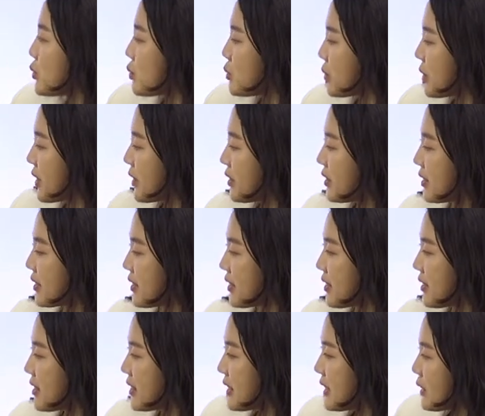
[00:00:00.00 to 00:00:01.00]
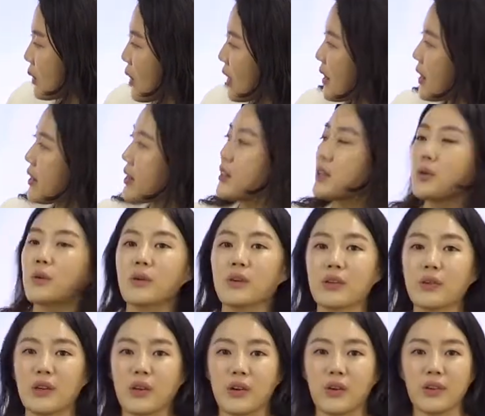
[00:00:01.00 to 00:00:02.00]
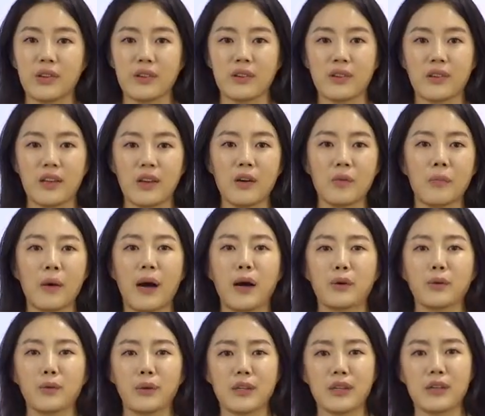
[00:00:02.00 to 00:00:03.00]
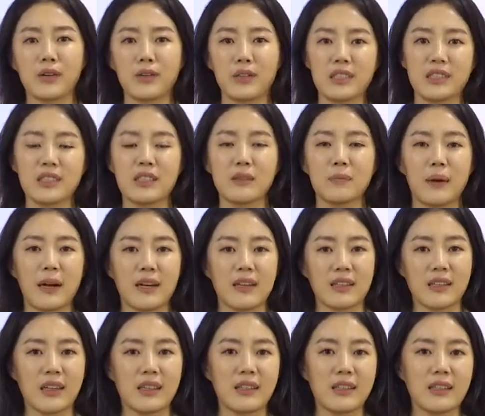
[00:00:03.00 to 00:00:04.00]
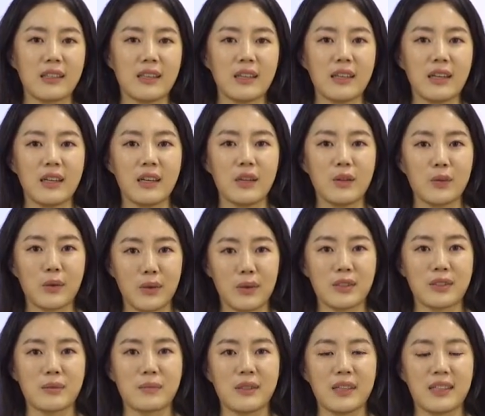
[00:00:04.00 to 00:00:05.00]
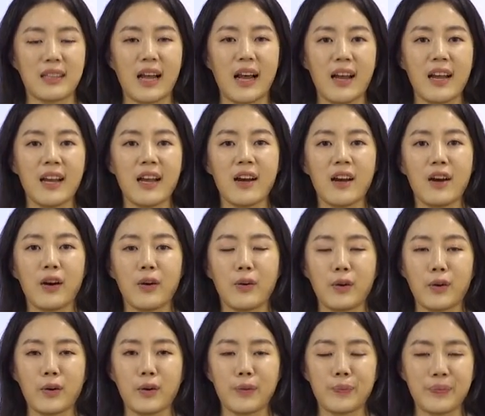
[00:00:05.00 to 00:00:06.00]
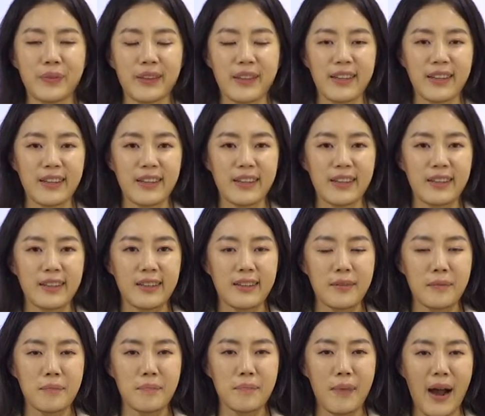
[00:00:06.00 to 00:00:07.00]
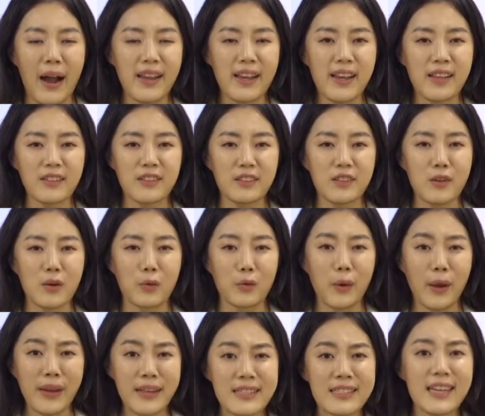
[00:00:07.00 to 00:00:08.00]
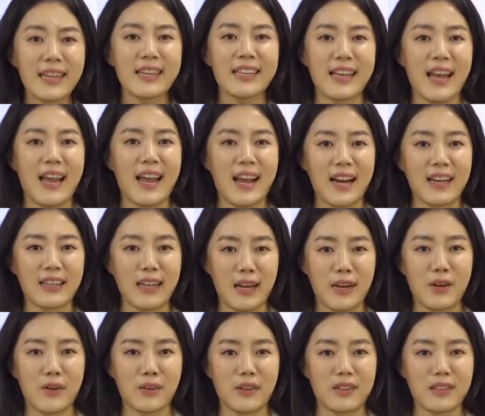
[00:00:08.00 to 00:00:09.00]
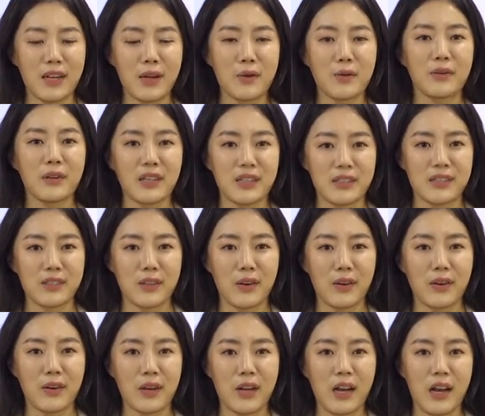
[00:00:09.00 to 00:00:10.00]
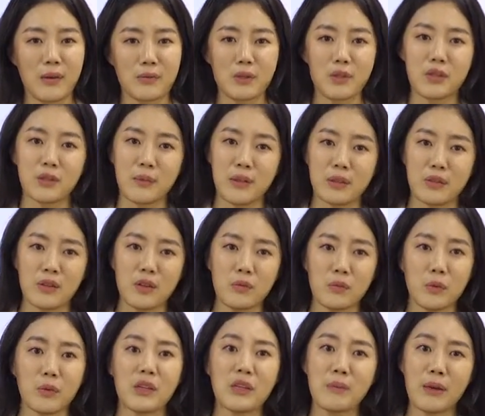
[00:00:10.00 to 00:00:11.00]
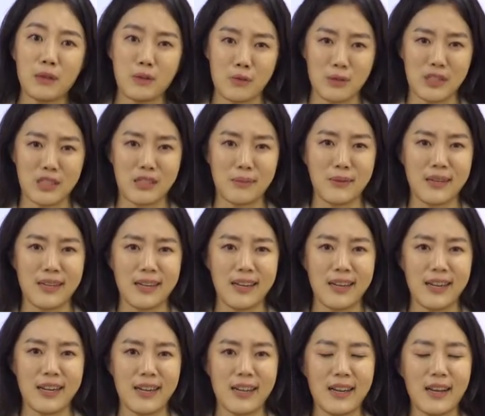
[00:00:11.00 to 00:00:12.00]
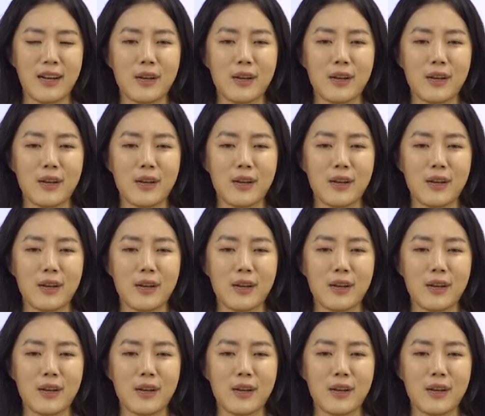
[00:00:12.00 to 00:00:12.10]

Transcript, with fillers: 뒤쪽에는 신화가 기록이 되어 있는데요. 바로 이것이 발단이 되었습니다. 어, 마야는요, 굉장히 다양한 달력을 사용을 했어요. 앞서서 봤던 뭐 260일,